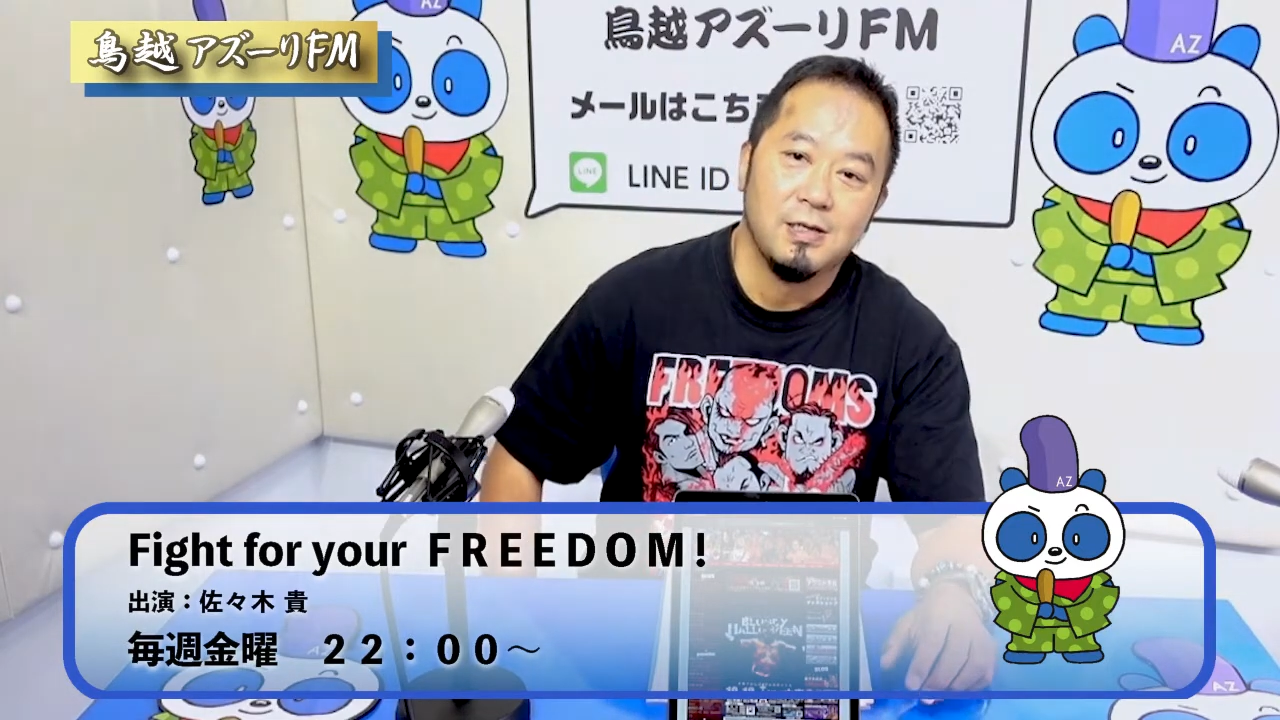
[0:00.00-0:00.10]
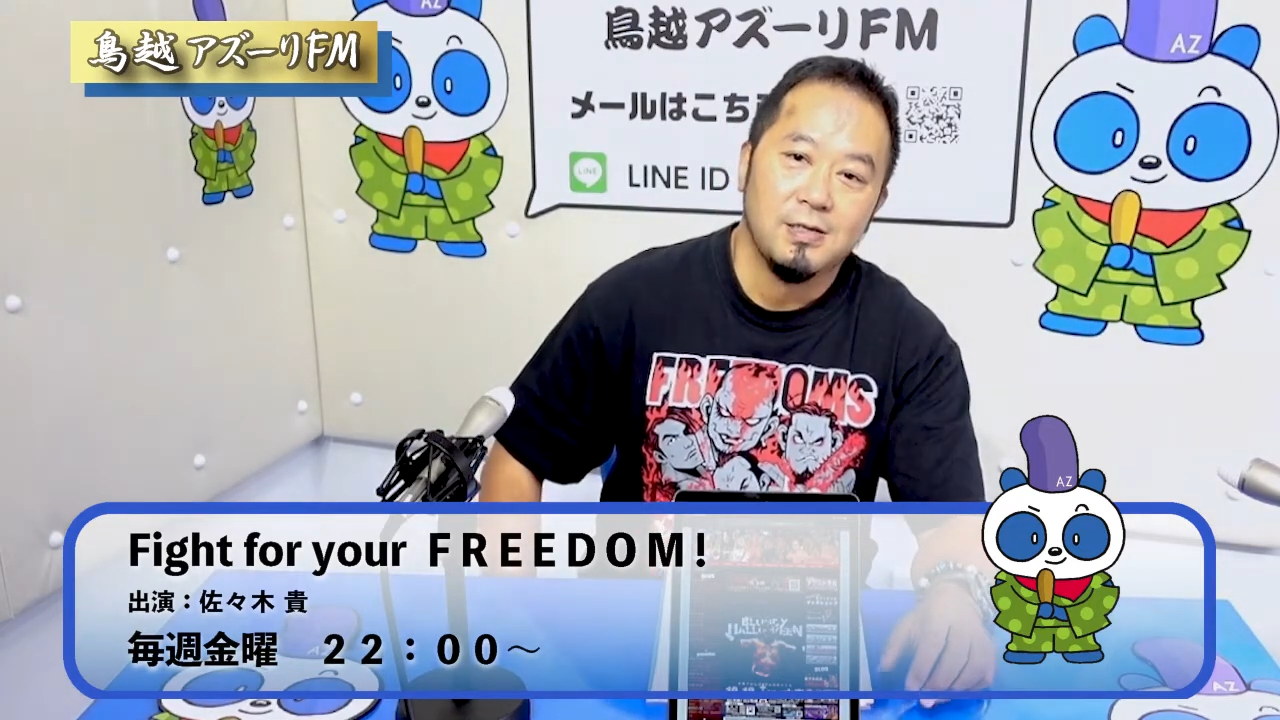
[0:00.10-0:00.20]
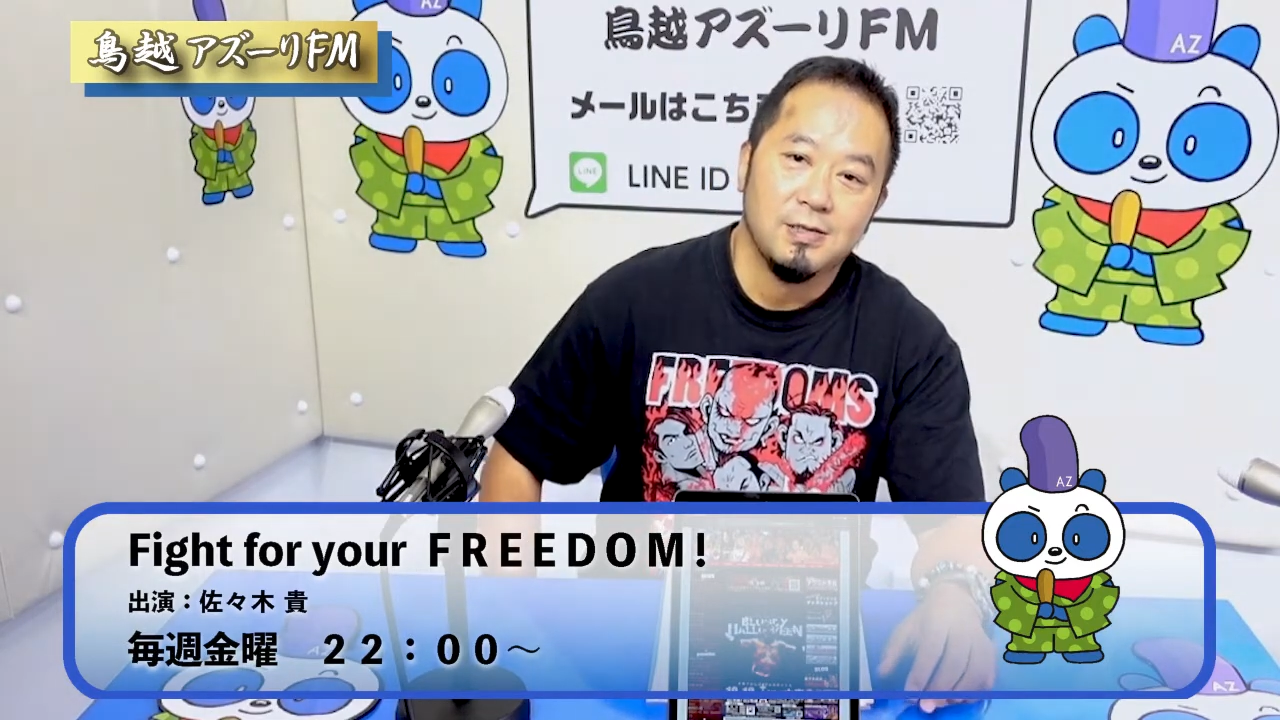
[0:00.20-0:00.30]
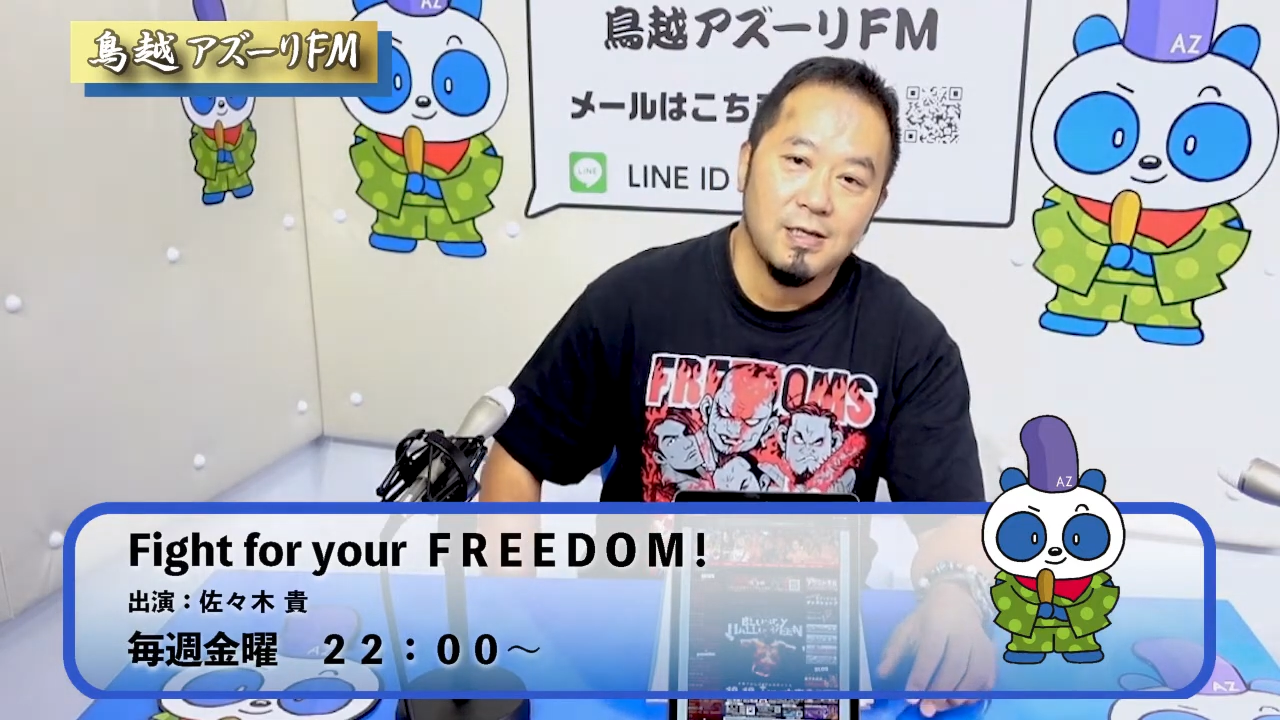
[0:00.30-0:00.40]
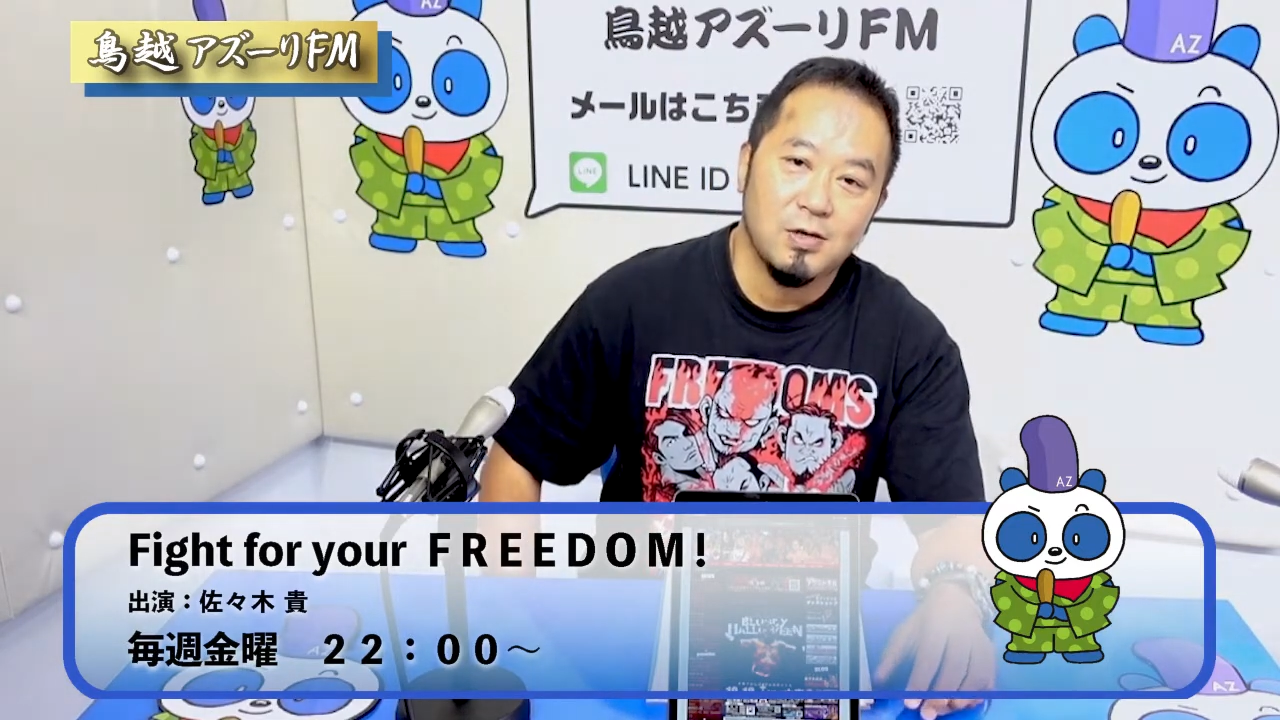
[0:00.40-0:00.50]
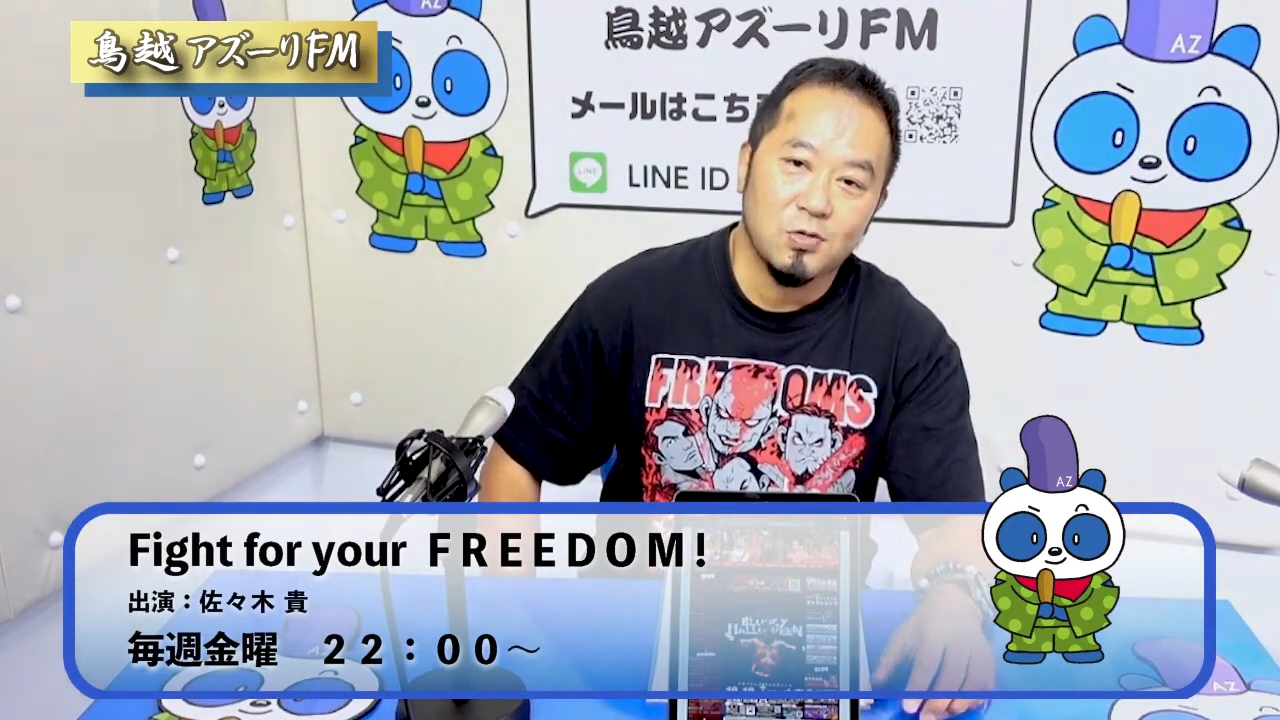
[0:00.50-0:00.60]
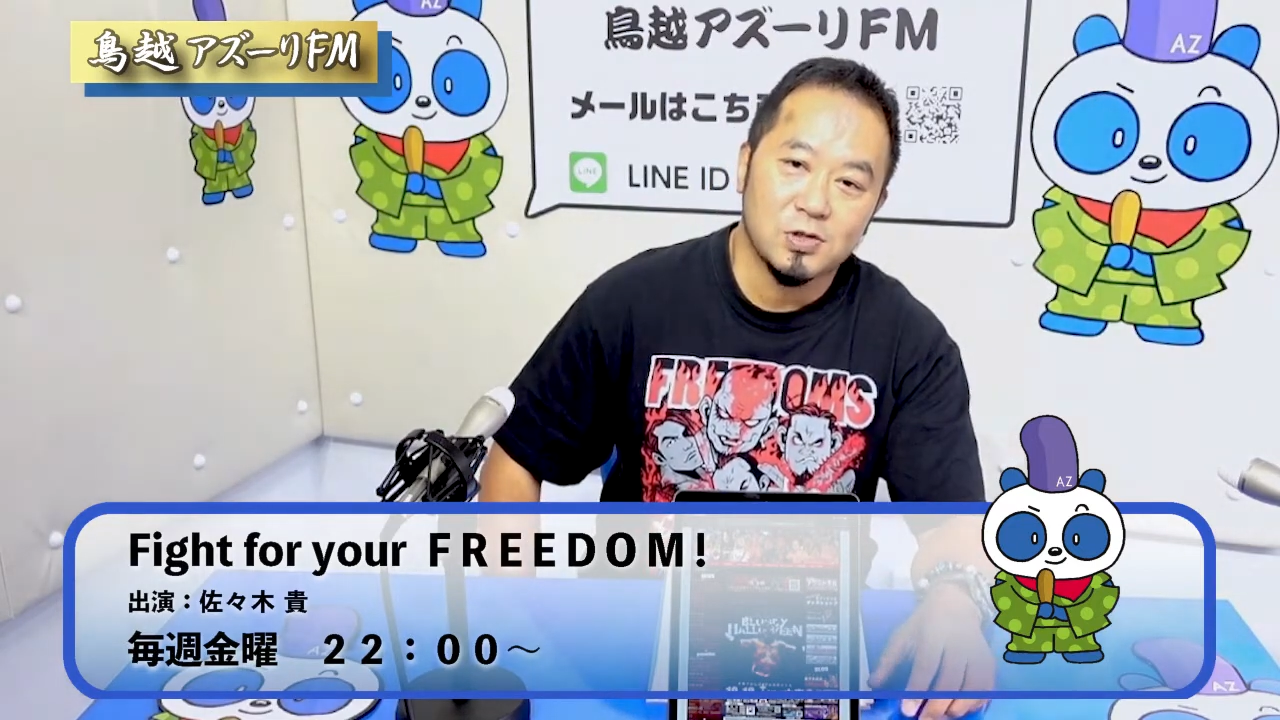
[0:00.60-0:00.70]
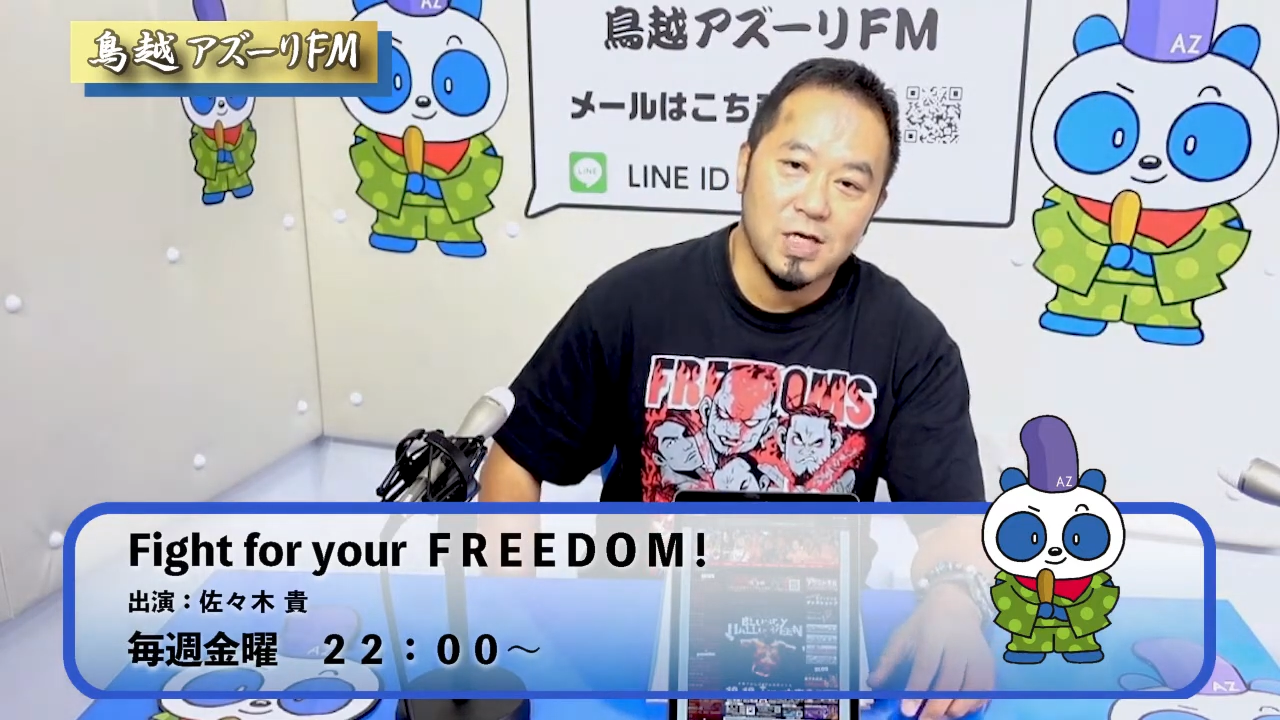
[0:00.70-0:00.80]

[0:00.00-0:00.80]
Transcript: ね、この試